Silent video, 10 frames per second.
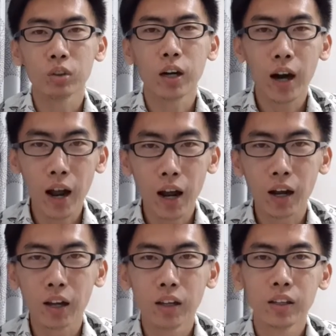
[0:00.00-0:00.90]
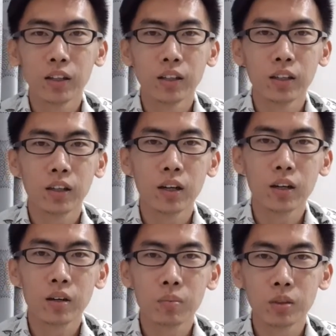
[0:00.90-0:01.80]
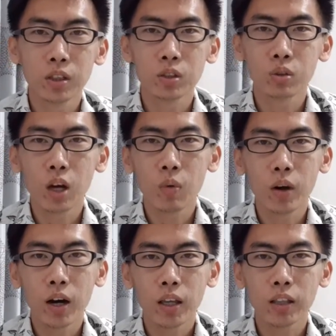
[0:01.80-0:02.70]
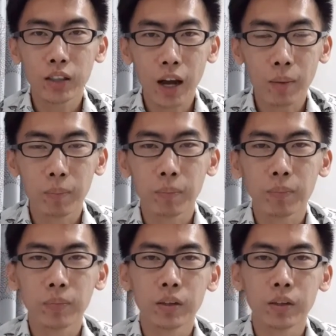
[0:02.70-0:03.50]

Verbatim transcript: terang. Ya, bisa juga warna hitam,